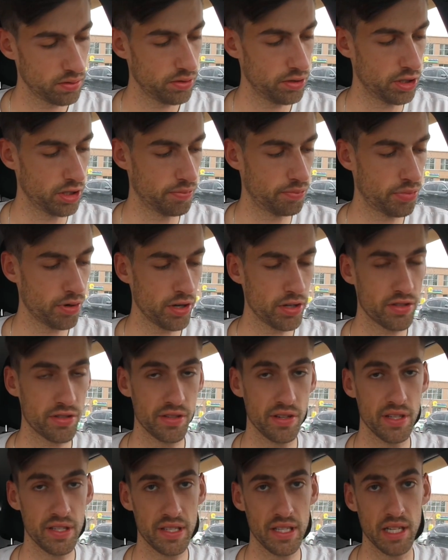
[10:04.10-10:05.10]
Ne pas
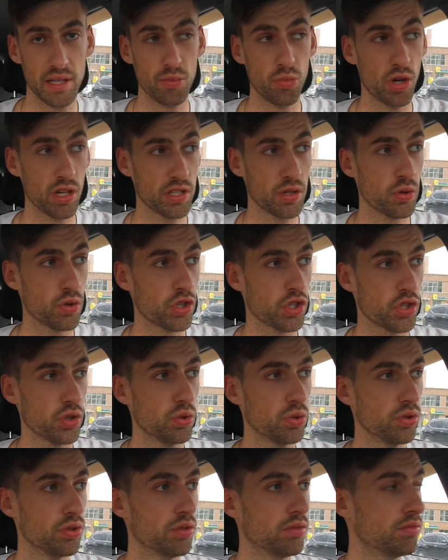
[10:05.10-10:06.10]
utiliser dans les boissons
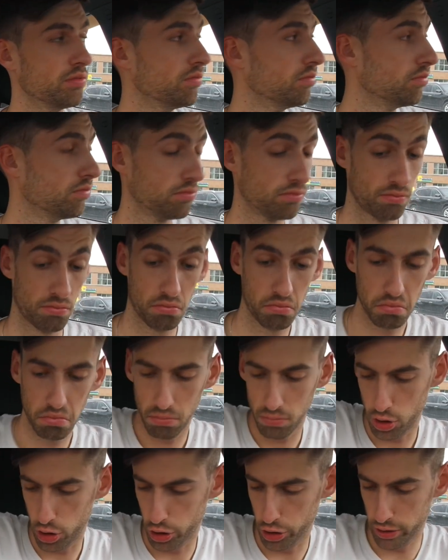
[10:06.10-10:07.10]
chaudes.
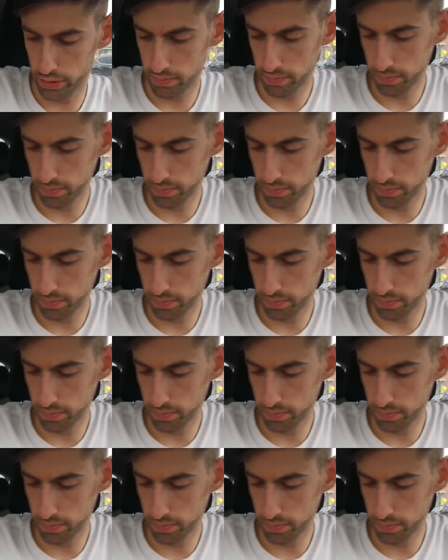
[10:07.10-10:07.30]
Ah.